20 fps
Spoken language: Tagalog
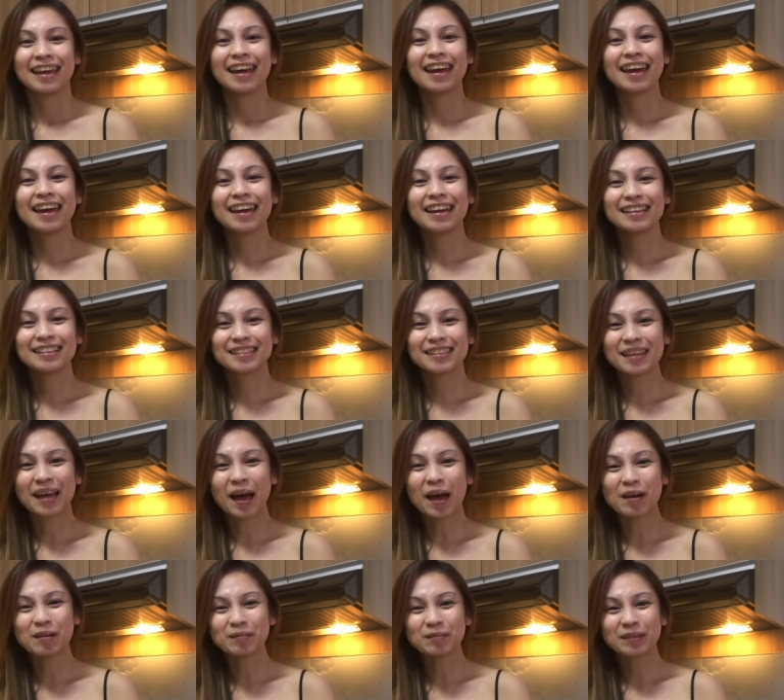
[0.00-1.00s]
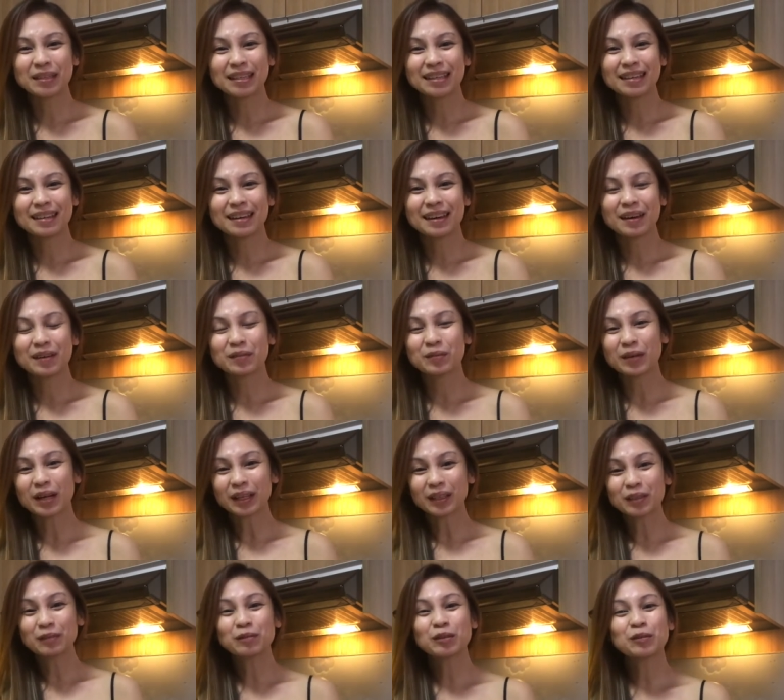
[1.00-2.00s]
Hey, it's Abby, and
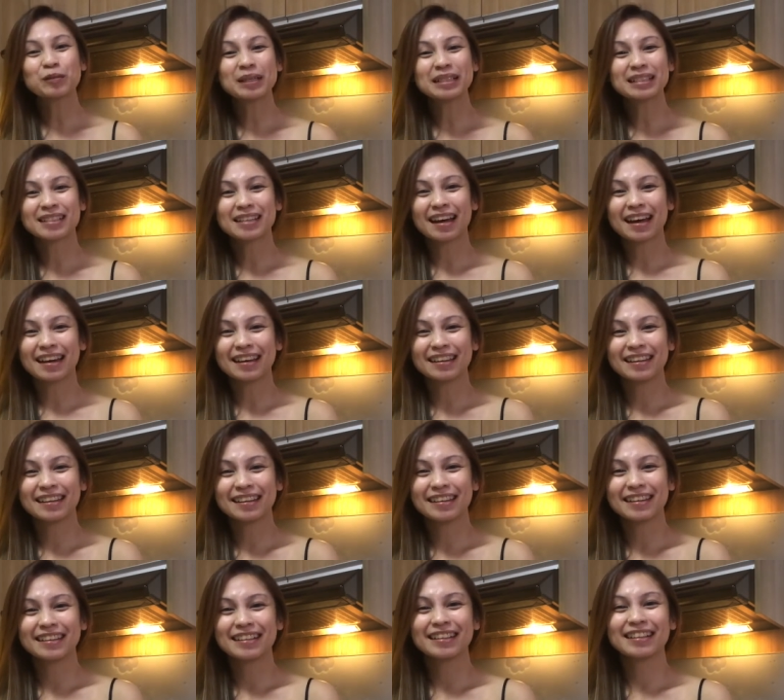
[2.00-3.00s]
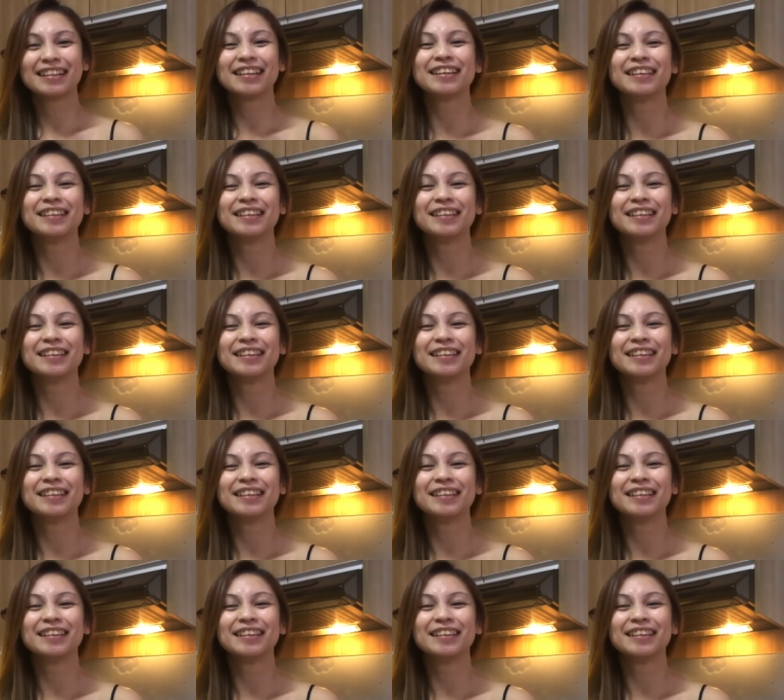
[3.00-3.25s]
welcome to my channel!